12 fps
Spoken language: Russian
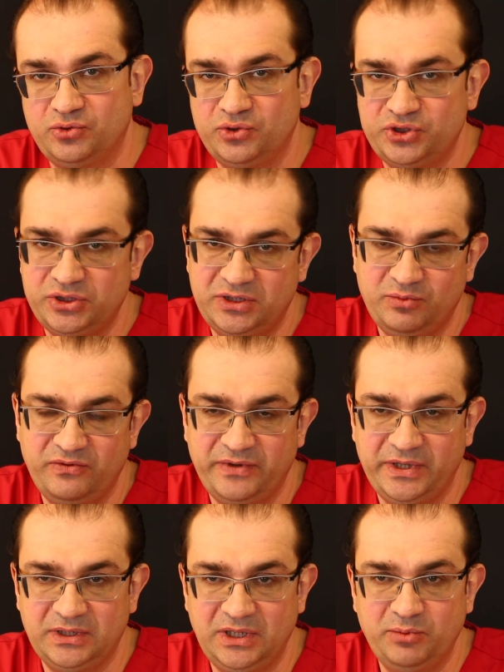То есть это
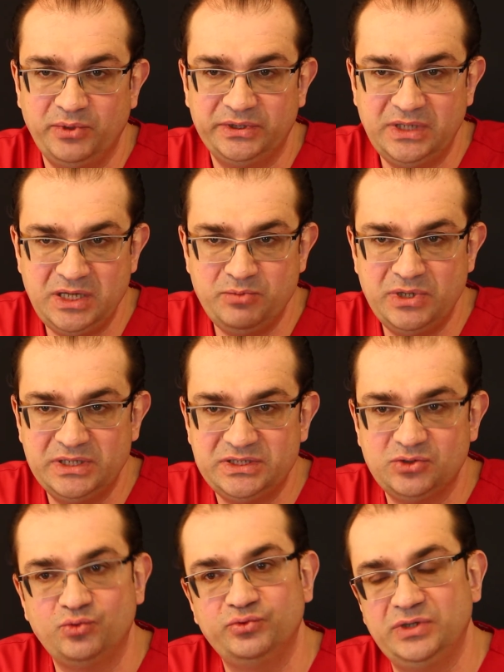бывает либо 3
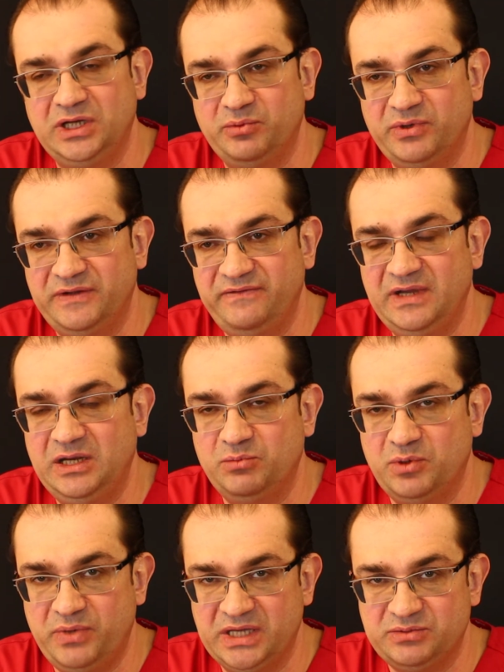миллисекунды, либо 2,
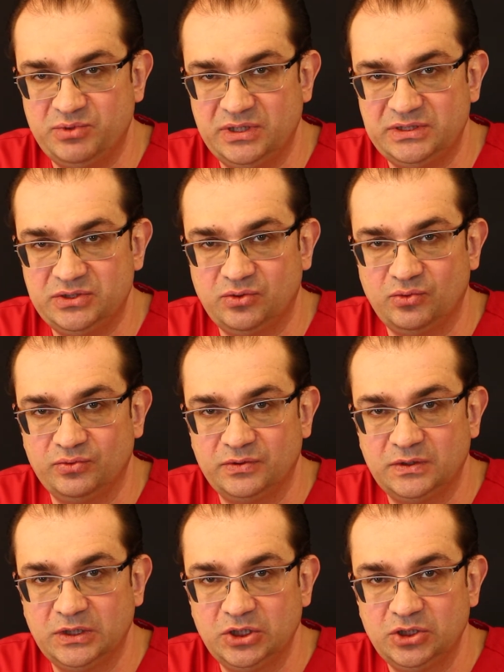либо 5 миллисекунд.